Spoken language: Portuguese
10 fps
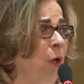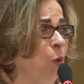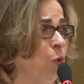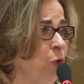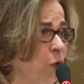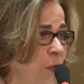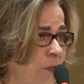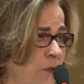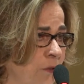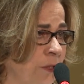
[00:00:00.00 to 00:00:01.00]
o
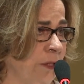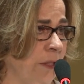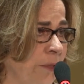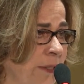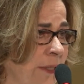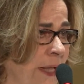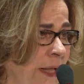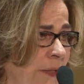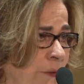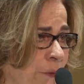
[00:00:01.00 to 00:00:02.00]
nosso
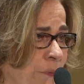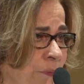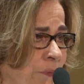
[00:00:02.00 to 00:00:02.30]
cemitério